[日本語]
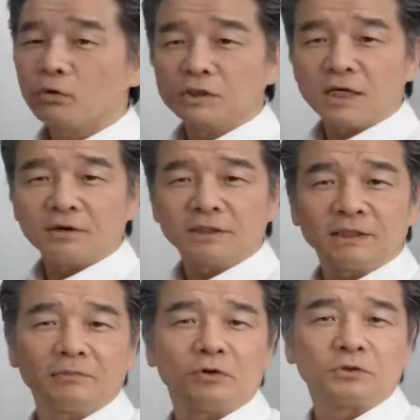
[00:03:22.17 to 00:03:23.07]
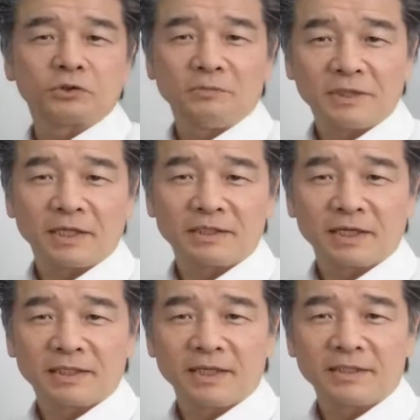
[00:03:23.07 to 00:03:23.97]
こちらの建物をちょっと見てい
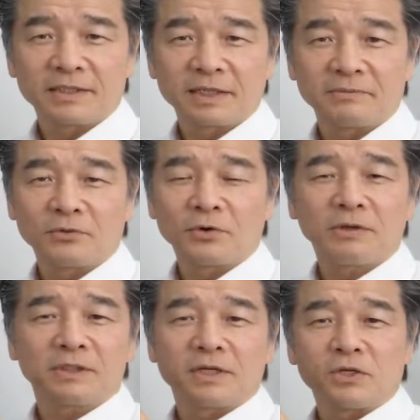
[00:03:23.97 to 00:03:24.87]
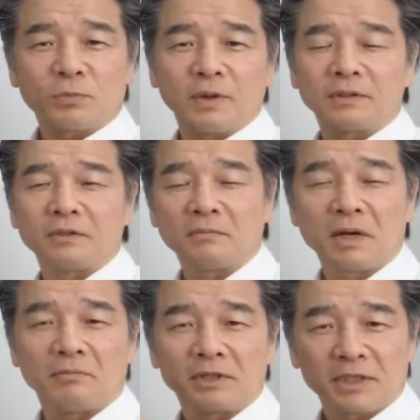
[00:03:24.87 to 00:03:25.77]
ただきたいんですけども、これはですね、ショパン、
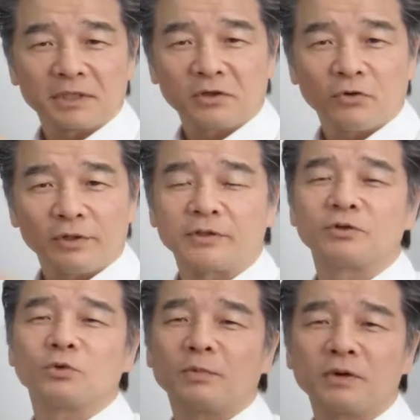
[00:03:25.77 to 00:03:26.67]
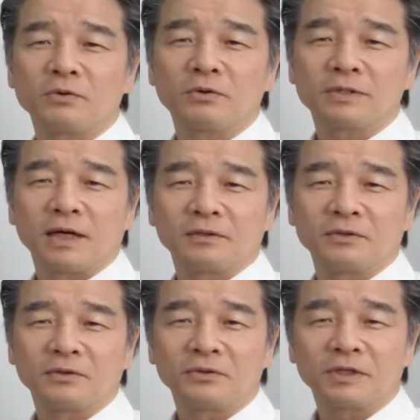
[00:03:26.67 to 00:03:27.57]
まあ、和人気公園での
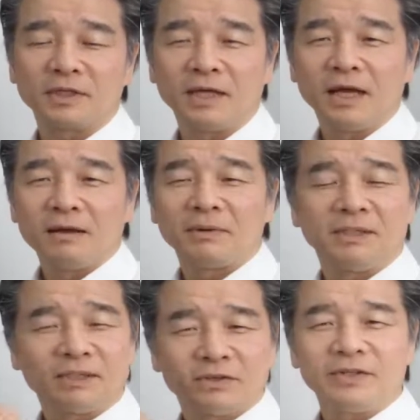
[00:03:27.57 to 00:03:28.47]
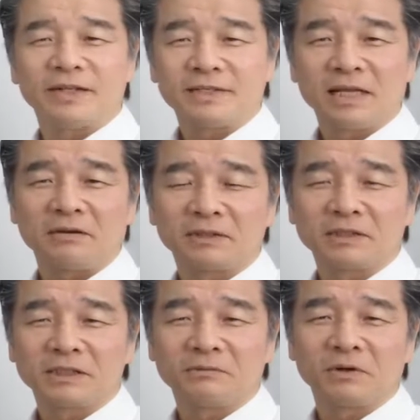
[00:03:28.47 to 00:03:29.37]
ショパンコンサートの時に、まあ、一緒にですね、
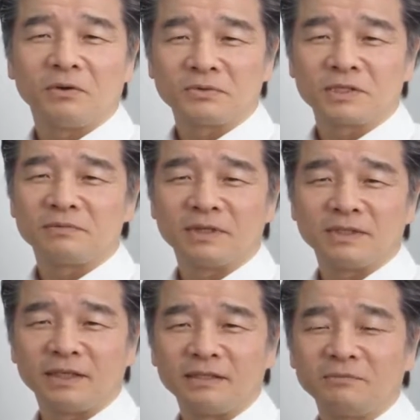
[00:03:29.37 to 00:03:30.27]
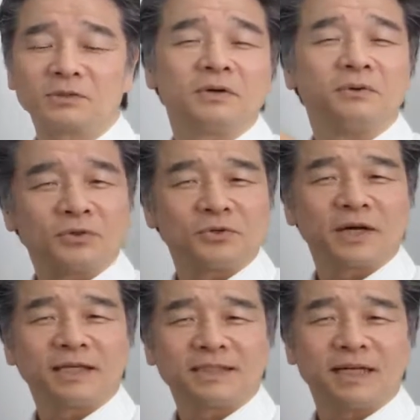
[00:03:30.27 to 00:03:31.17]
私どもがお勧めしている、もしくはご
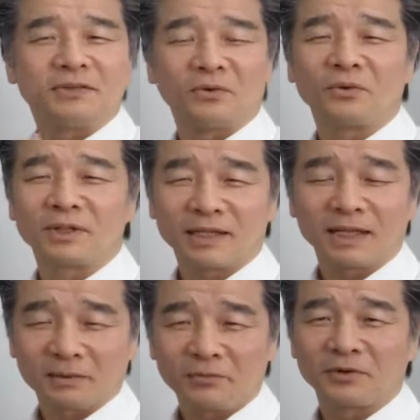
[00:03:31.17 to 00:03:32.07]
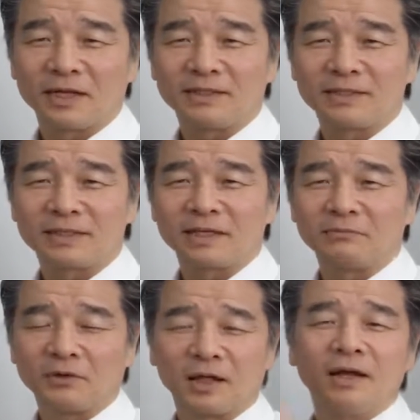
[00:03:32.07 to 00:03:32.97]
紹介したいところの建物なんですけ
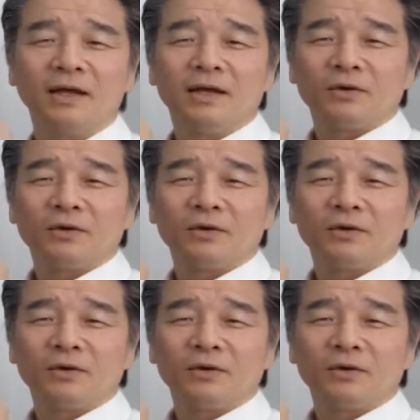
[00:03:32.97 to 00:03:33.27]
れどもね、